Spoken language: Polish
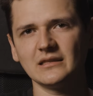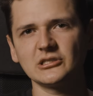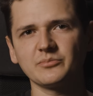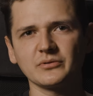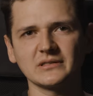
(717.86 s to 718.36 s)

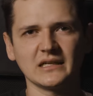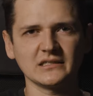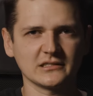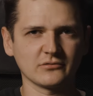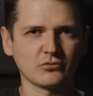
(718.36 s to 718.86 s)
lecz
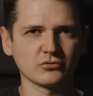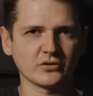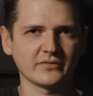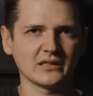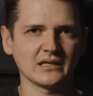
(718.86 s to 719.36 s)
postacie są
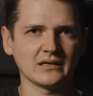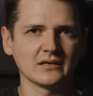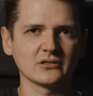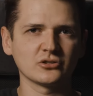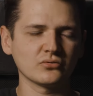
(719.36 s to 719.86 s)
kluczowe dla
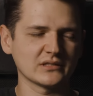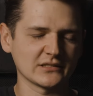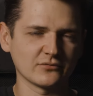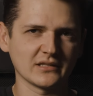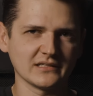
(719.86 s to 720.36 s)

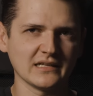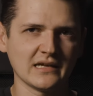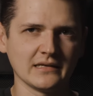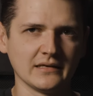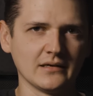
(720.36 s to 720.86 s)
sukcesu tej
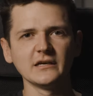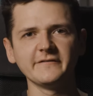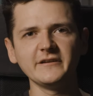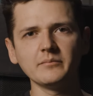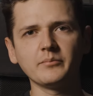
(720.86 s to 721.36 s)
serii.
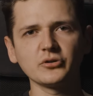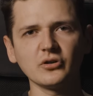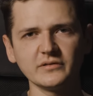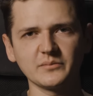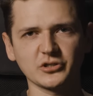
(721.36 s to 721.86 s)
Film
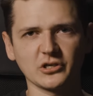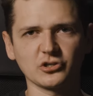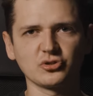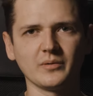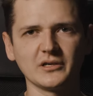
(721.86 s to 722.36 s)
ponownie przekroczył